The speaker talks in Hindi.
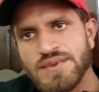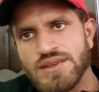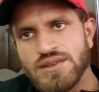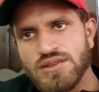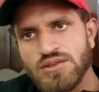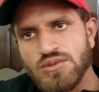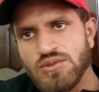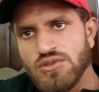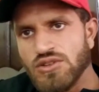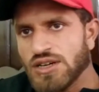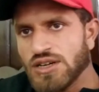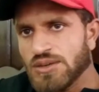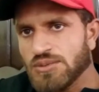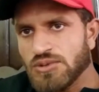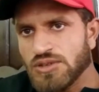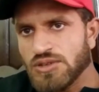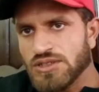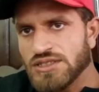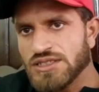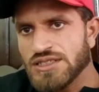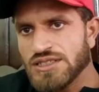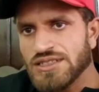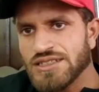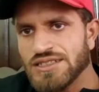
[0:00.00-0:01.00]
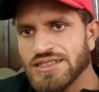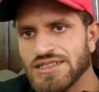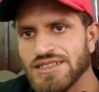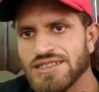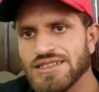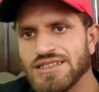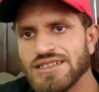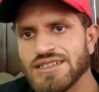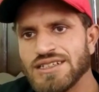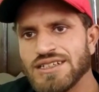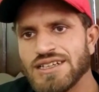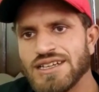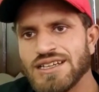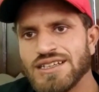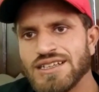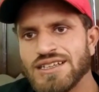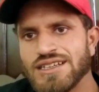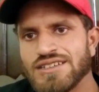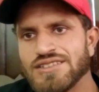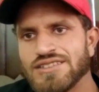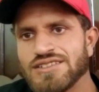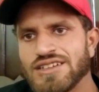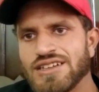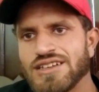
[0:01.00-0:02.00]
तो वो आपको अच्छी अच्छी चीज़ें
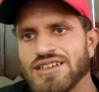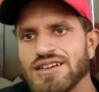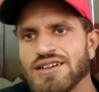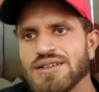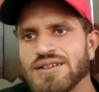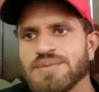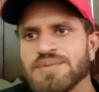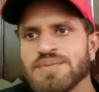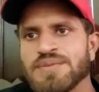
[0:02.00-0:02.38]
दिखाएंगे इनशाला